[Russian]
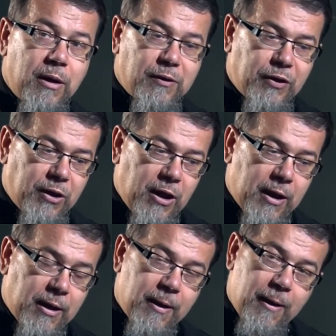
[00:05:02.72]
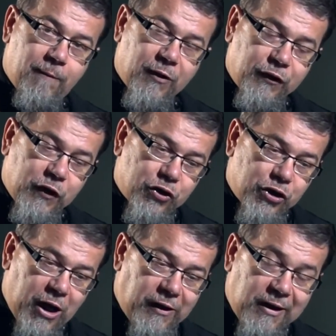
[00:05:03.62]
Тогда как в
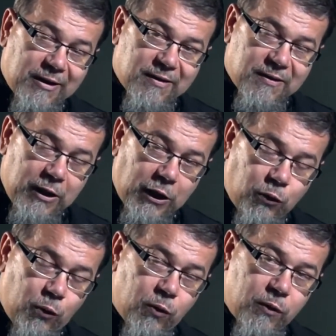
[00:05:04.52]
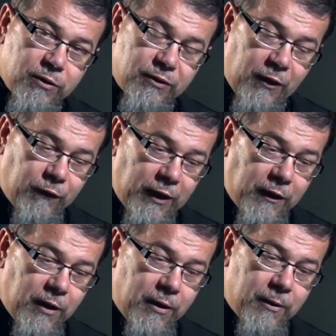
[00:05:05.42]
отношении к сыну
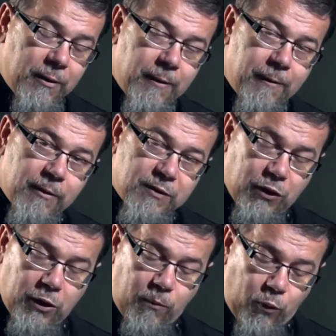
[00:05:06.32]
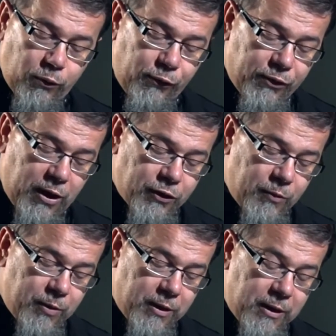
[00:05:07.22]
Давида, к Соломону,
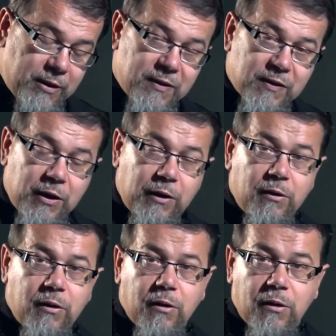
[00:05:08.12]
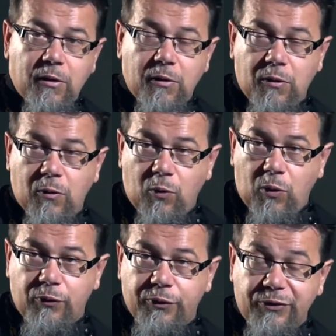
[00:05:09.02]
скажем – сын э,
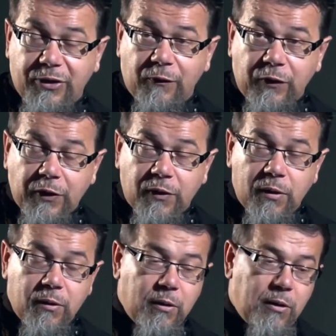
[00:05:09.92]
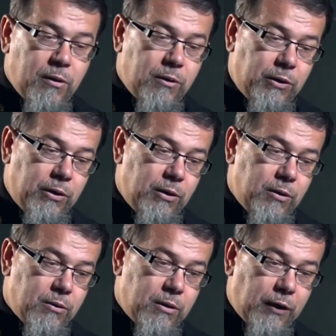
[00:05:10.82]
он Давида, и
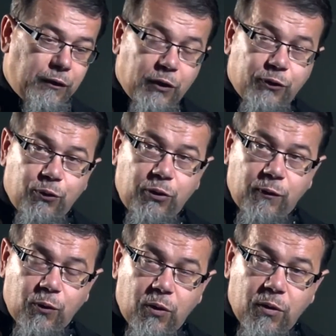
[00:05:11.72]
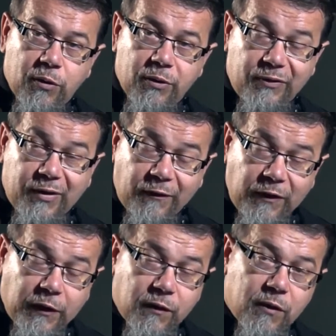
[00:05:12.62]
отец у него
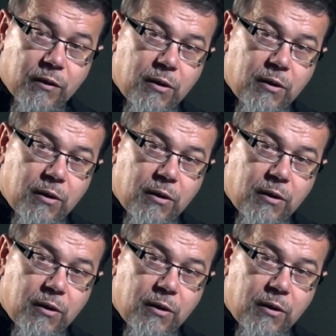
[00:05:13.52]
Давид.